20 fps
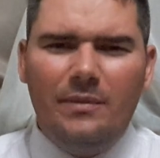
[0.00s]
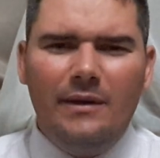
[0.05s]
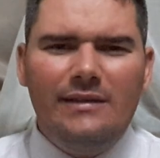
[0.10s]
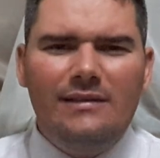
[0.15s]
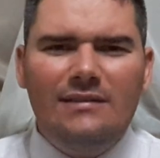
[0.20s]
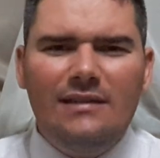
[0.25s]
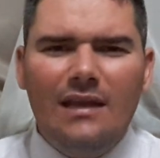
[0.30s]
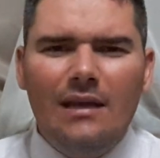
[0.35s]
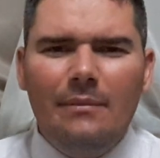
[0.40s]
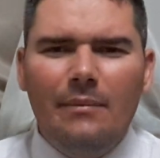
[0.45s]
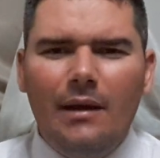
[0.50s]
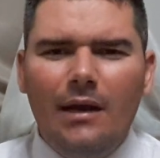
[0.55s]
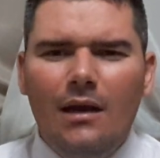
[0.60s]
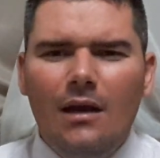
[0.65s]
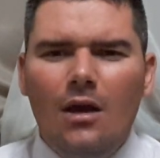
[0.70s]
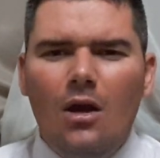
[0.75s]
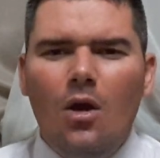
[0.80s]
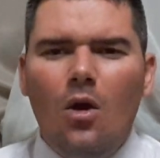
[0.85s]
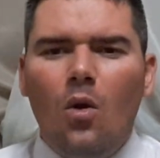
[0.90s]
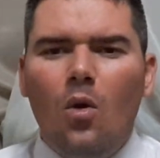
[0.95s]
Perceba
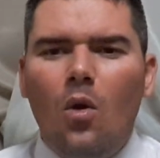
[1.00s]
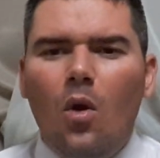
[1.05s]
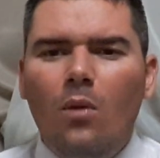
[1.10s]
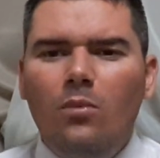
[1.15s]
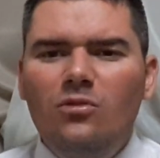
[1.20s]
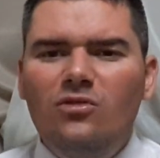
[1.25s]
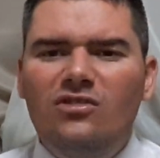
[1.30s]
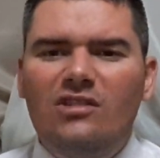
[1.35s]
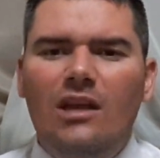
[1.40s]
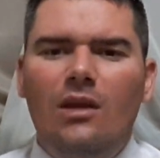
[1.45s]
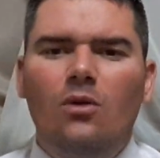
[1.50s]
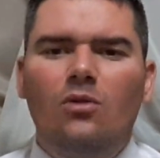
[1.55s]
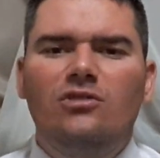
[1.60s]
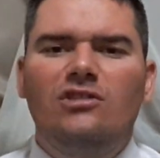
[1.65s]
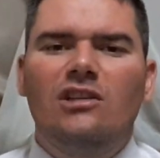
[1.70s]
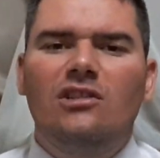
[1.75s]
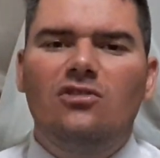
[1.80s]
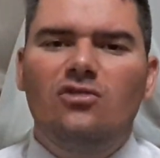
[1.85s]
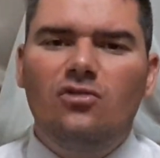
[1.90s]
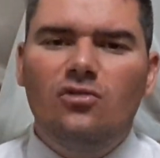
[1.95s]
como o Senhor
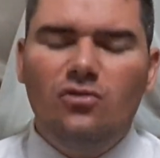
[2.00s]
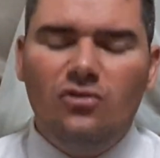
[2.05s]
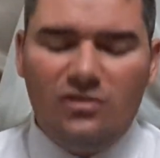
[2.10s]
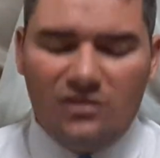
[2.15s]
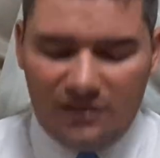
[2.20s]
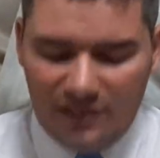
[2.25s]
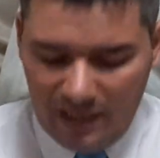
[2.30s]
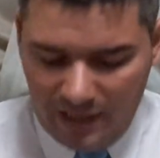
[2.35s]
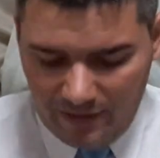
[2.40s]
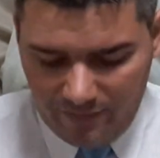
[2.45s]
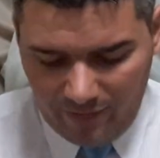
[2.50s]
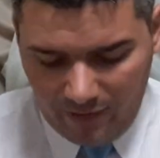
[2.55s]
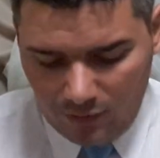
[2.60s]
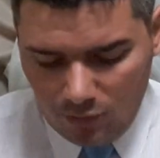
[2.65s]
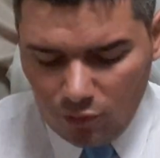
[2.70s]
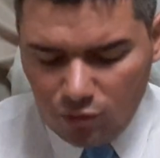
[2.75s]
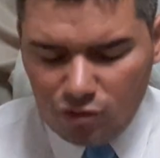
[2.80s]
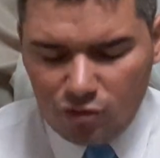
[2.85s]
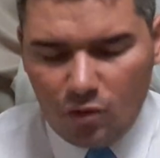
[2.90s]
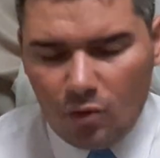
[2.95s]
Jesus ele vai
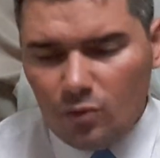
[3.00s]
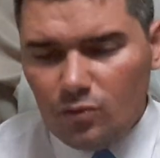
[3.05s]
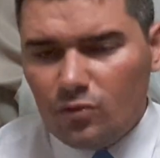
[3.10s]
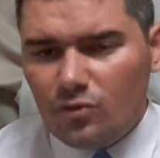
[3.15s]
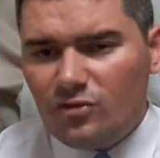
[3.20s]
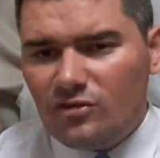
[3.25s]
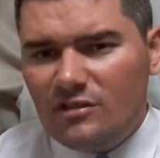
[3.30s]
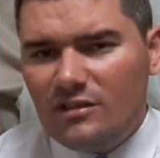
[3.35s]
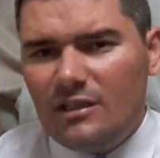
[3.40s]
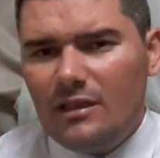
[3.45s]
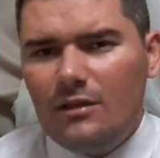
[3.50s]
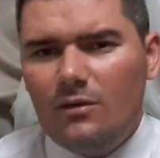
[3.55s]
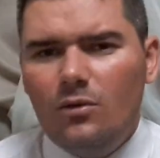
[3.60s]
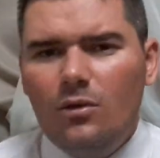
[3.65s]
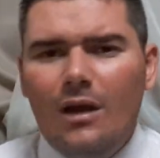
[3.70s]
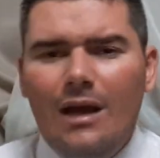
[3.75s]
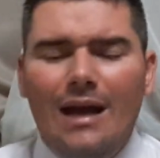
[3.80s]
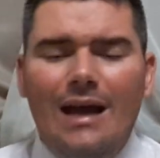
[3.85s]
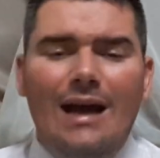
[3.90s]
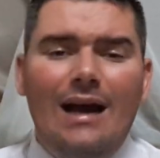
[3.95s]
nos conduzindo
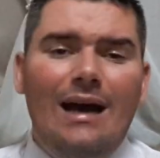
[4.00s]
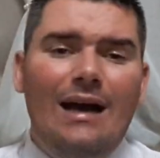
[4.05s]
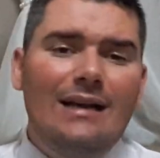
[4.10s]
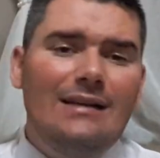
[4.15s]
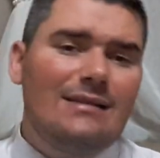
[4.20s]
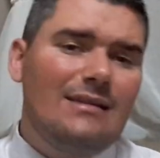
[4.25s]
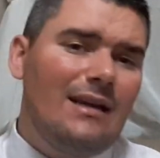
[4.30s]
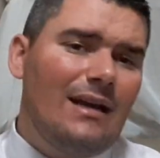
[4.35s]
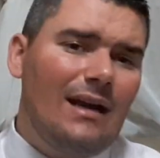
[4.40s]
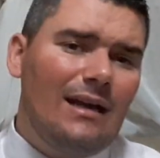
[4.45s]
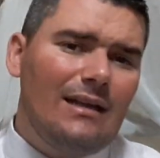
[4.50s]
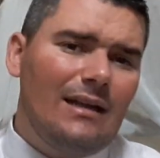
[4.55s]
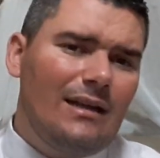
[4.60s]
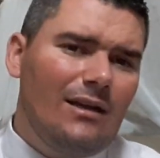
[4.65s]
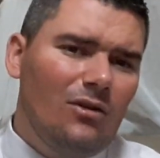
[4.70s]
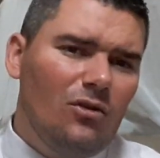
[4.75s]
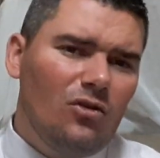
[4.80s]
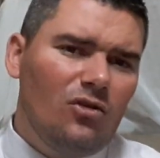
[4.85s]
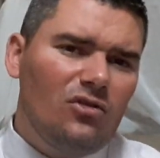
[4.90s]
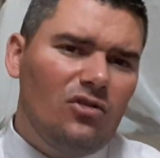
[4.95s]
acerca
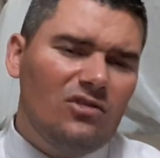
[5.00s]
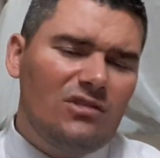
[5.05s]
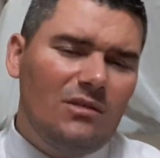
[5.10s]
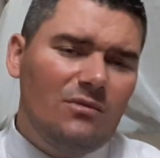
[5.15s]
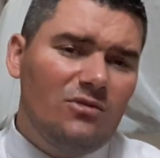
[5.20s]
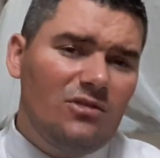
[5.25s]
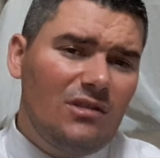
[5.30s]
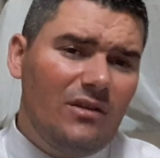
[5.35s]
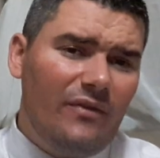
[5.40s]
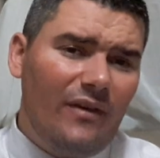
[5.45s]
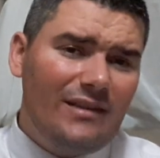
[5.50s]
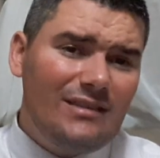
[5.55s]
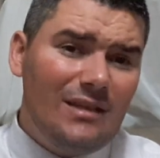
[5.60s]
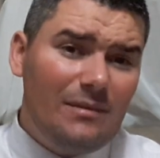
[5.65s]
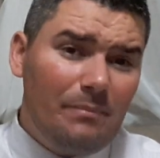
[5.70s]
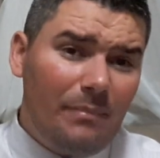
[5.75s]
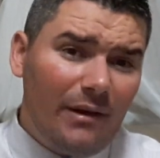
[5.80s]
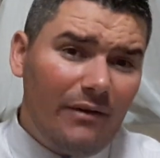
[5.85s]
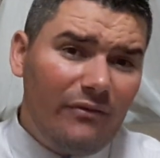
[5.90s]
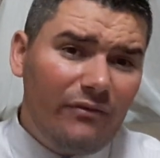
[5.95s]
daquilo que nós temos que fazer
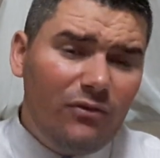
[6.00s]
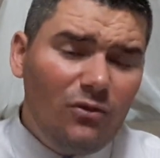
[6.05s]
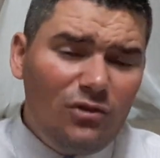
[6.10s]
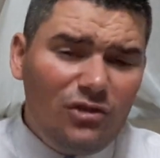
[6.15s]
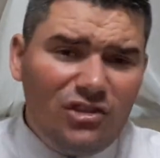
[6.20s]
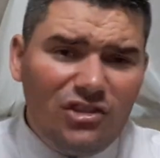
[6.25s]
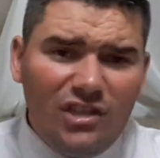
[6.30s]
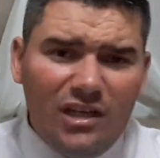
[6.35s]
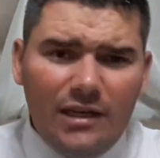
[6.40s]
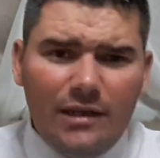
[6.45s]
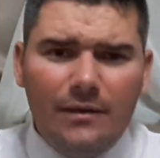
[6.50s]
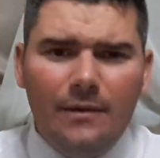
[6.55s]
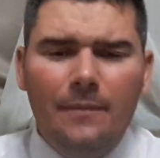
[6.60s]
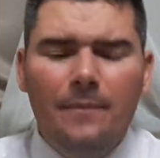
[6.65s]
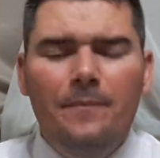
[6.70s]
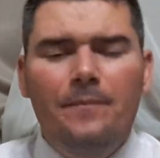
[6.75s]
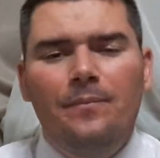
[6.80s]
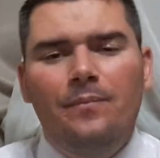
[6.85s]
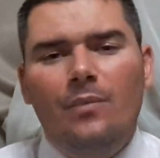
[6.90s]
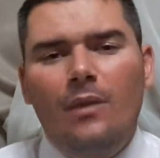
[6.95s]
para fugir
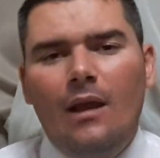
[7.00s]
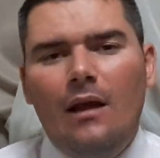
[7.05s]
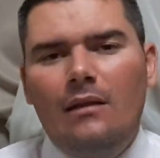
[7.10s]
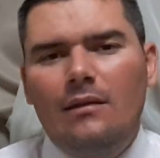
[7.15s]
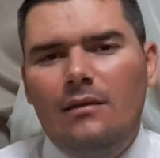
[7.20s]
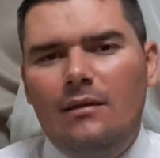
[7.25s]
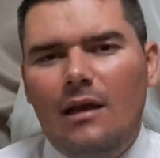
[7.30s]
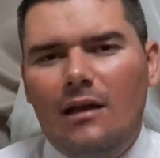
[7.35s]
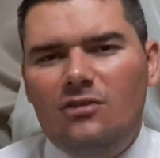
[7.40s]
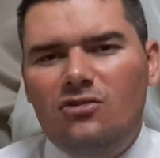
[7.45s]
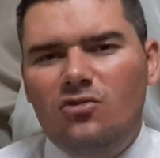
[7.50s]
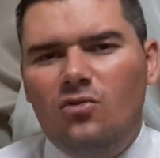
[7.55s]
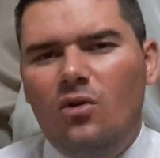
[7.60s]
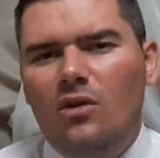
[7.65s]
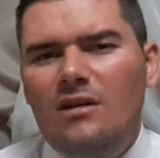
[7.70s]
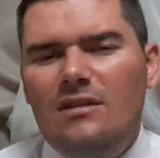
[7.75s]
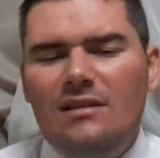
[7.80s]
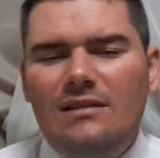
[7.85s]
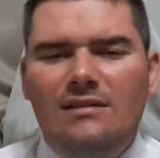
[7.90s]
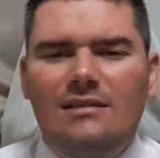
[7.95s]
das
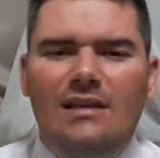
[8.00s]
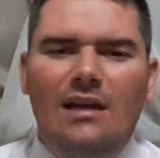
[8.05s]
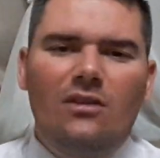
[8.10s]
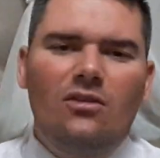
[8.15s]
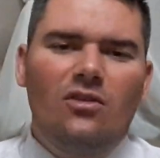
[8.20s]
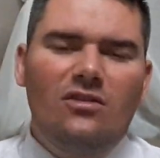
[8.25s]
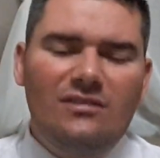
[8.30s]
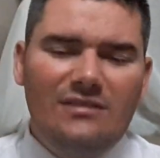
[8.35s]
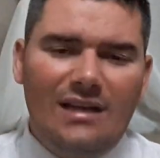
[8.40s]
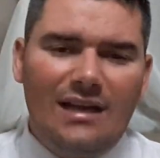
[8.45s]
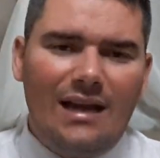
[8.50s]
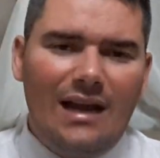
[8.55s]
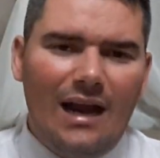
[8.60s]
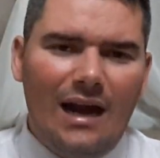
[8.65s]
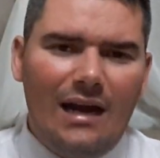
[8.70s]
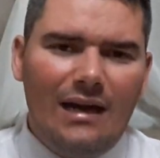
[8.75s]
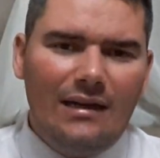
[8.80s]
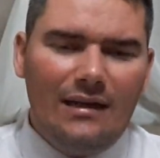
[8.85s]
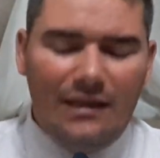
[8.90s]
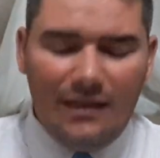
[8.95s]
coisas que a nossa
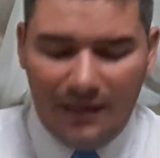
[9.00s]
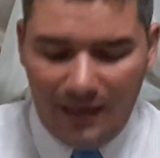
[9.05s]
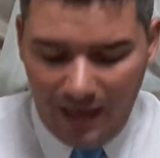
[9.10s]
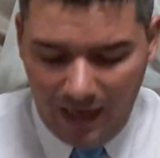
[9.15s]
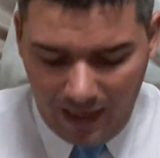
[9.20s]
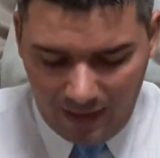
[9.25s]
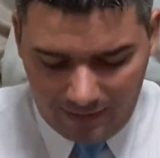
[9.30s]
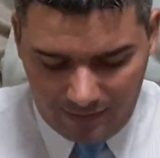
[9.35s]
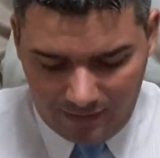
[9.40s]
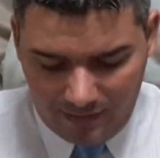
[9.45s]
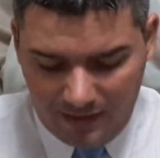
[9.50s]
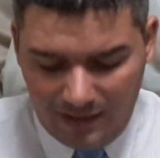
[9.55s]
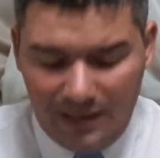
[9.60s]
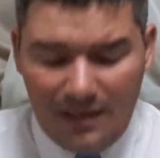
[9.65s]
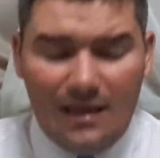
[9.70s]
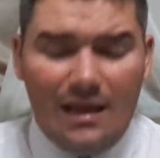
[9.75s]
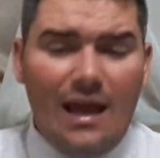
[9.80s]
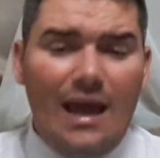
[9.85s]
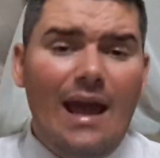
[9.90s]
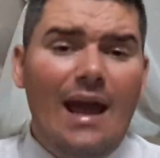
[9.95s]
carne
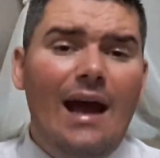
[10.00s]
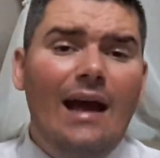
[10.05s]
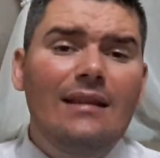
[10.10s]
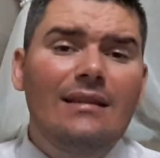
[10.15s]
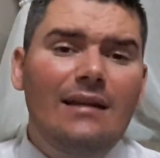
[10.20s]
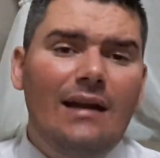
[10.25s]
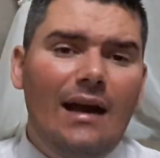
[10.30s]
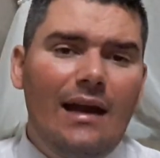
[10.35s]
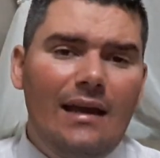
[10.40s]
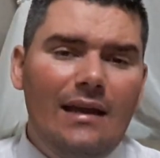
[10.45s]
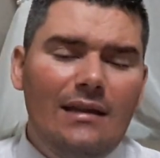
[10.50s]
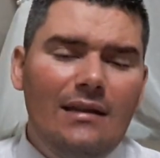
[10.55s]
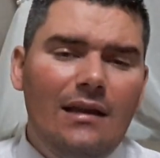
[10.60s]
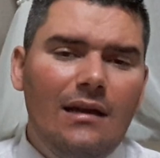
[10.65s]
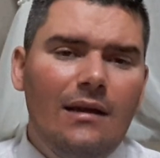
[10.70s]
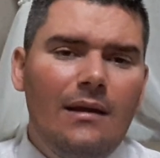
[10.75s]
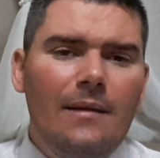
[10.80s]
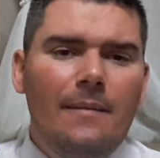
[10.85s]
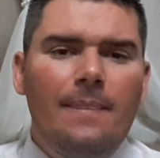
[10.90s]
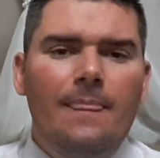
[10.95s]
aqui é
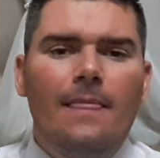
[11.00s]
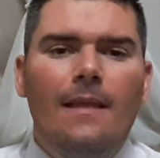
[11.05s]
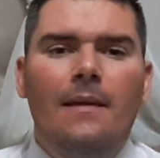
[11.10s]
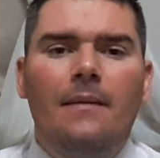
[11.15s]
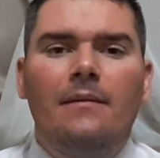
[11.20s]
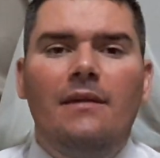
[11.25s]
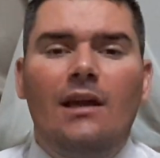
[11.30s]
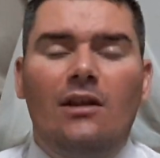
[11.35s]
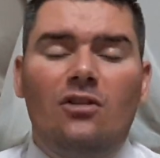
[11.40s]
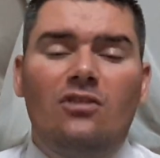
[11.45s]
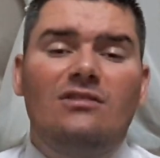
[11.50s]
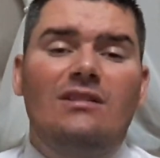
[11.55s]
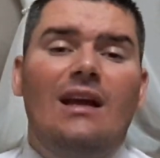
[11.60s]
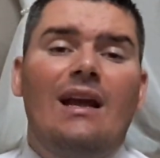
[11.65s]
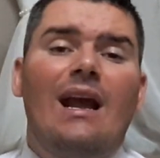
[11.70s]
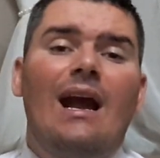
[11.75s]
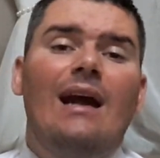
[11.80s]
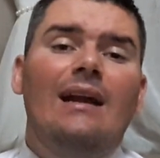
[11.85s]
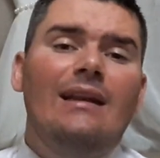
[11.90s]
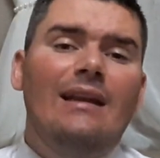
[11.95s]
atraída, que a nossa
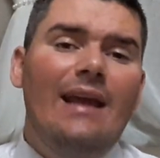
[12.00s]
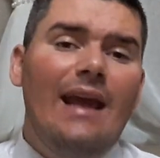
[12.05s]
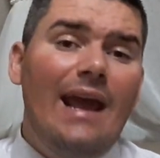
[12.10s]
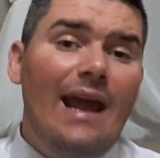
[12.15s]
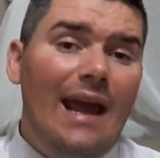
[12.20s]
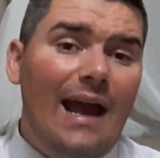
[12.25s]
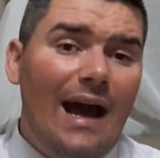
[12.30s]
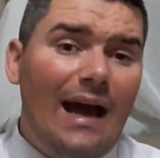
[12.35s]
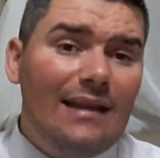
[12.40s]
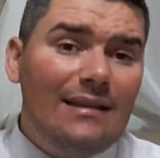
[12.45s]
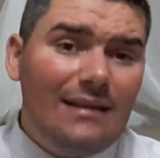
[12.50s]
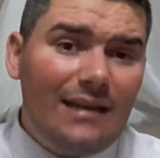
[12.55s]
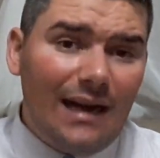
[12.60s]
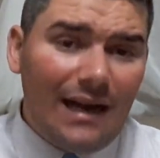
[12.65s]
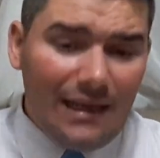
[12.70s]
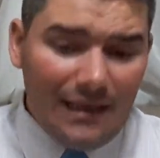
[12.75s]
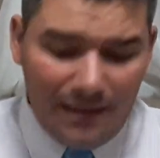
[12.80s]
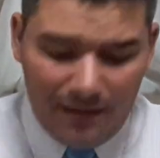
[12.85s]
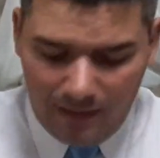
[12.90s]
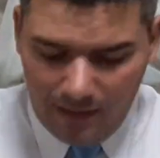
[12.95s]
carne é
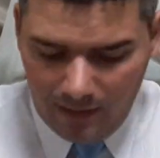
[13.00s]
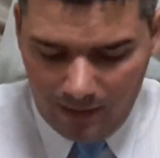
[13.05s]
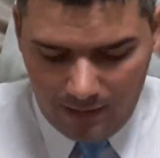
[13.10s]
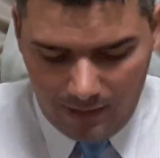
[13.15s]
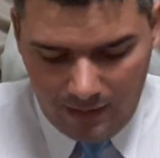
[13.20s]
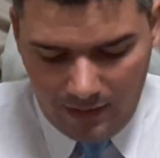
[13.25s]
atraída.